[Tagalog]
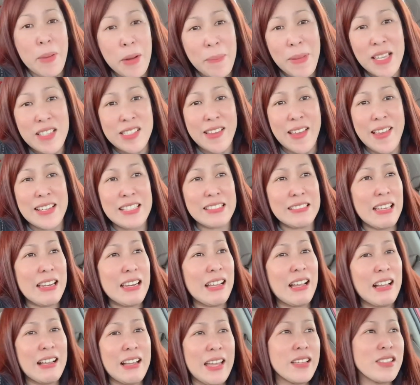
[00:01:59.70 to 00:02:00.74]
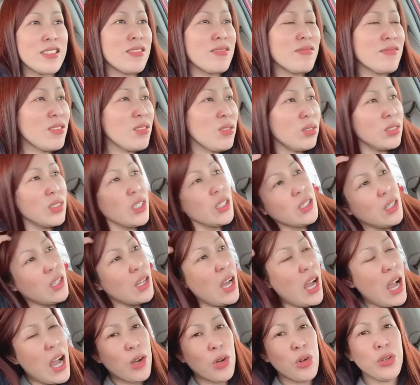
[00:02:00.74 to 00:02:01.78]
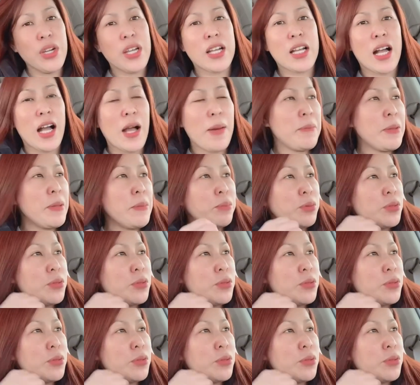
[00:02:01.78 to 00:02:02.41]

may talaga guys, no? Ako nagkaka-pimples